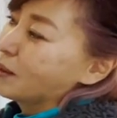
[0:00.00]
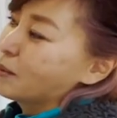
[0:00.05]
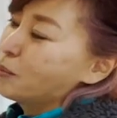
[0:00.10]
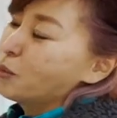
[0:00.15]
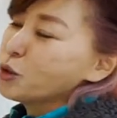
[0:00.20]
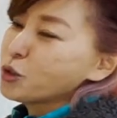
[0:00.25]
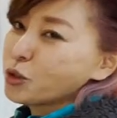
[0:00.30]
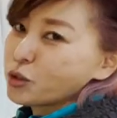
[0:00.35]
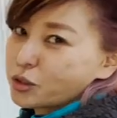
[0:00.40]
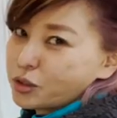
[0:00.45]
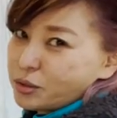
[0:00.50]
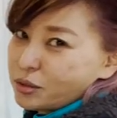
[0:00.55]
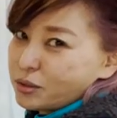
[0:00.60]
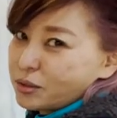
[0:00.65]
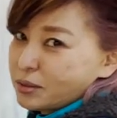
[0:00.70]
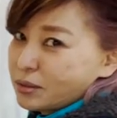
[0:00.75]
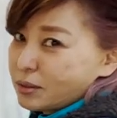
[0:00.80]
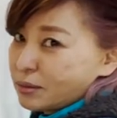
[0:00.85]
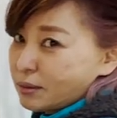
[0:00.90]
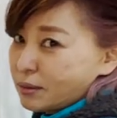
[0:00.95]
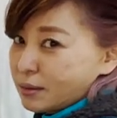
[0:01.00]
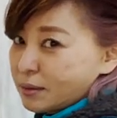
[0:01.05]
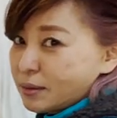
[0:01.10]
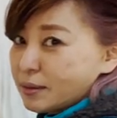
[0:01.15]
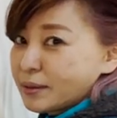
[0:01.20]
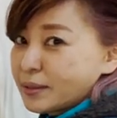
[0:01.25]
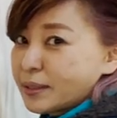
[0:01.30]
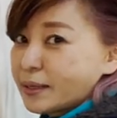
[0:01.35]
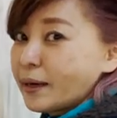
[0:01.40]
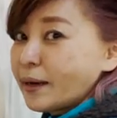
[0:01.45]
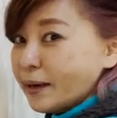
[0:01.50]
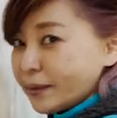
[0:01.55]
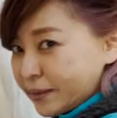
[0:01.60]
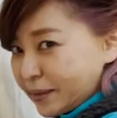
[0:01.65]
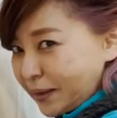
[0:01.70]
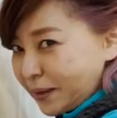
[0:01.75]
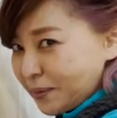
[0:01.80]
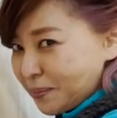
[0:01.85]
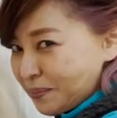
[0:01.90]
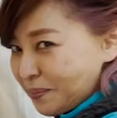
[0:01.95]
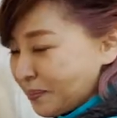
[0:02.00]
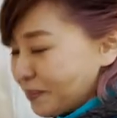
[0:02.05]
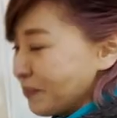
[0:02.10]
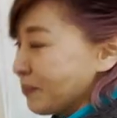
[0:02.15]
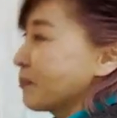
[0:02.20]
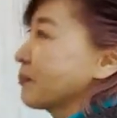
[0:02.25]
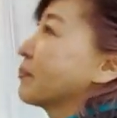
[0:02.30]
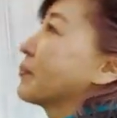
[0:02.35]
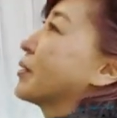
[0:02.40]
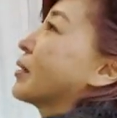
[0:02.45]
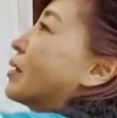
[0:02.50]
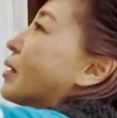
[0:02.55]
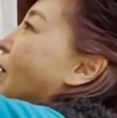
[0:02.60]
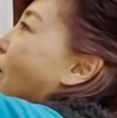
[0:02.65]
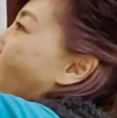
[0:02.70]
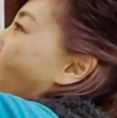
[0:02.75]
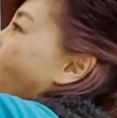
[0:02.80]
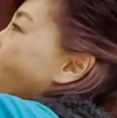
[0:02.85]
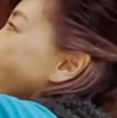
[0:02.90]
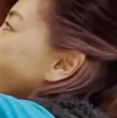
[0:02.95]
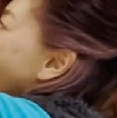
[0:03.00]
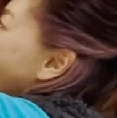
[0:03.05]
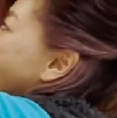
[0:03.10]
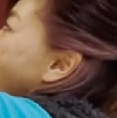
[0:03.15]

もう一つカーテン、これだ